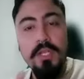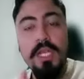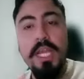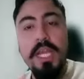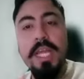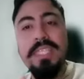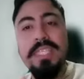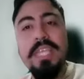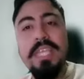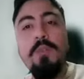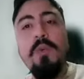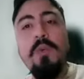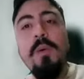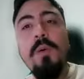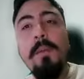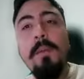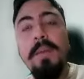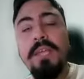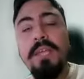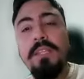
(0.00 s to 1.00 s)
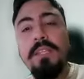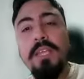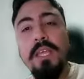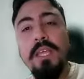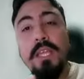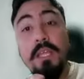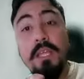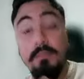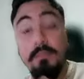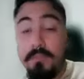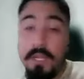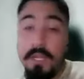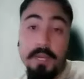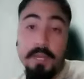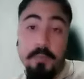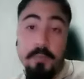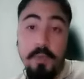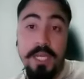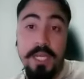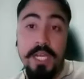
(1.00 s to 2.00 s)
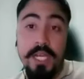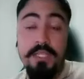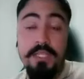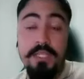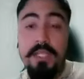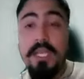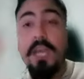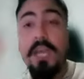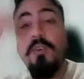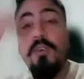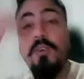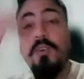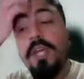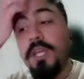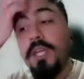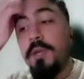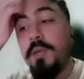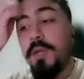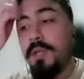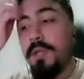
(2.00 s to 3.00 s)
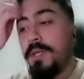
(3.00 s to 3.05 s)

que a esa nueva patria de la, República Argentina, donde arriba.